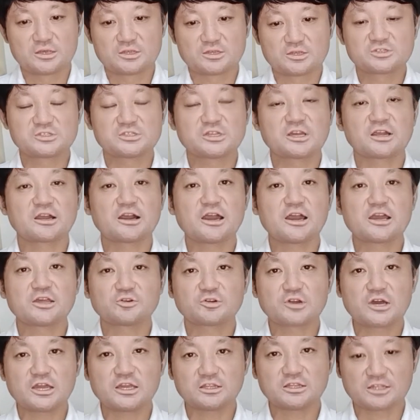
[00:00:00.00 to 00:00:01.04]
そして
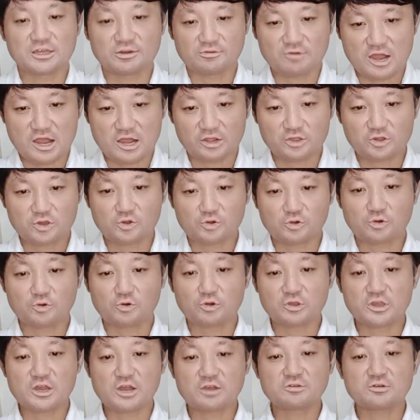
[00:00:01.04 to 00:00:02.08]
ガイドラインでは、
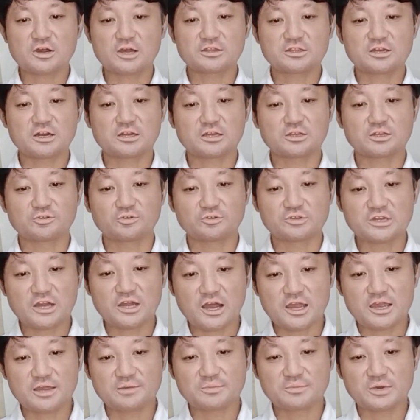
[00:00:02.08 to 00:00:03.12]
顧客あたりの2
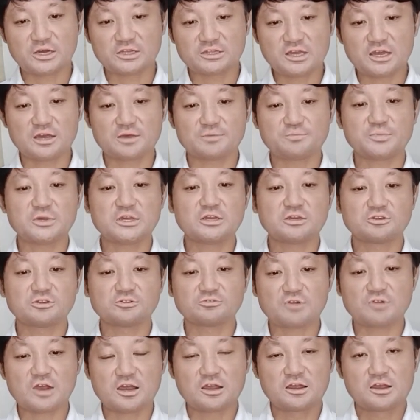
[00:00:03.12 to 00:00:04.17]
杯まで
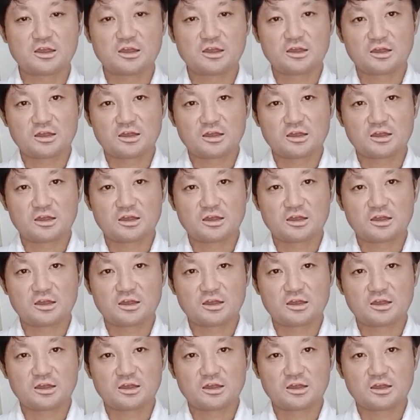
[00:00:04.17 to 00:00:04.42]
ビールは